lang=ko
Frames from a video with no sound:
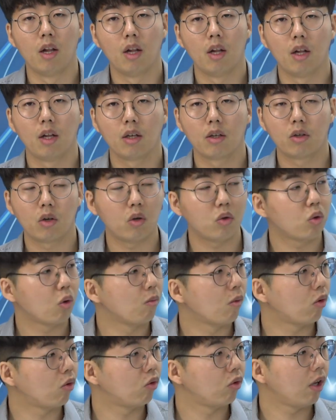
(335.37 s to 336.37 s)
그런
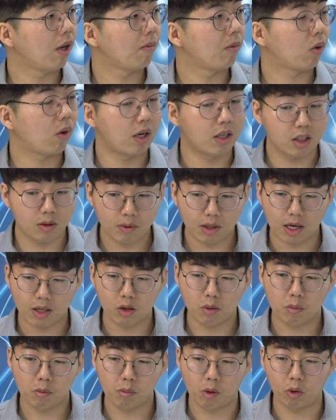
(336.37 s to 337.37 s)
종목군에 한번 관심을
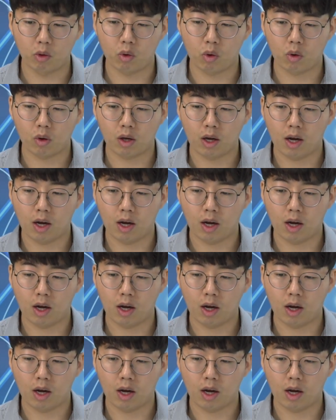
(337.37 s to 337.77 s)
가져보면 어떨까